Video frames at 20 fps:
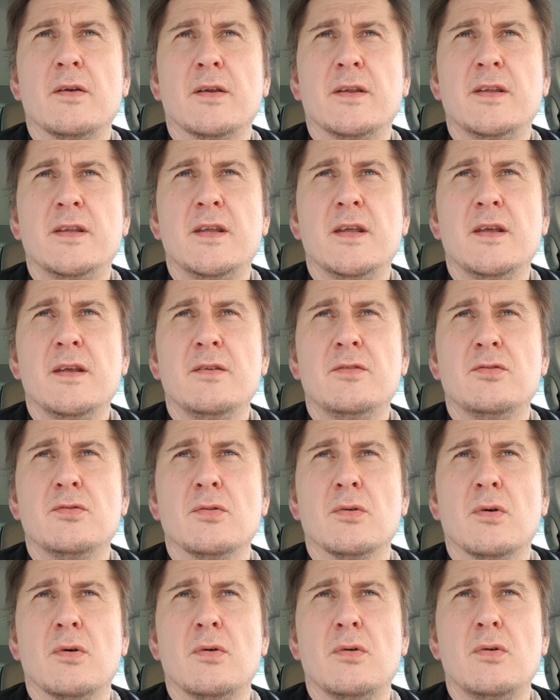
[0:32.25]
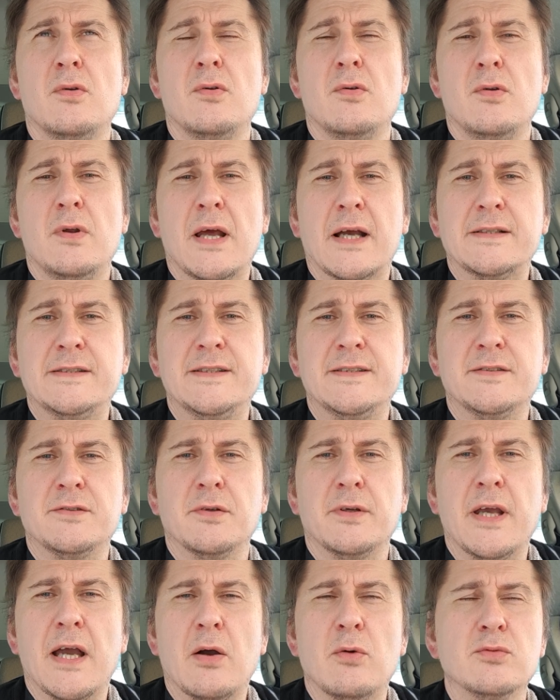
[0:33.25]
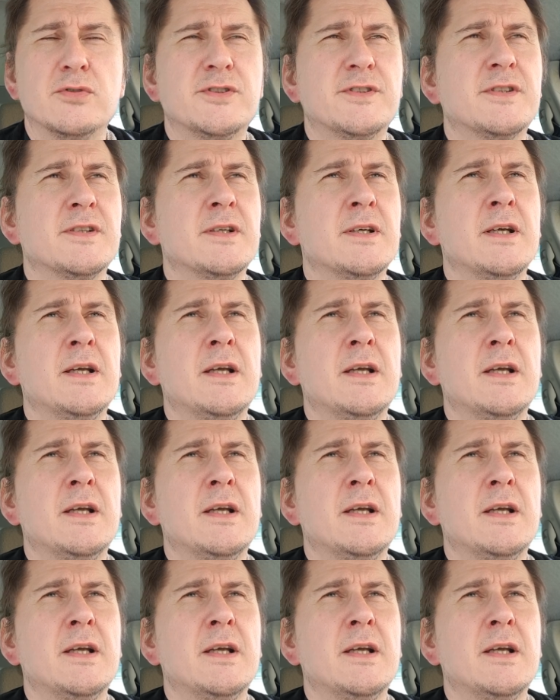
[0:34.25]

qui est sur l'artiste Garouste.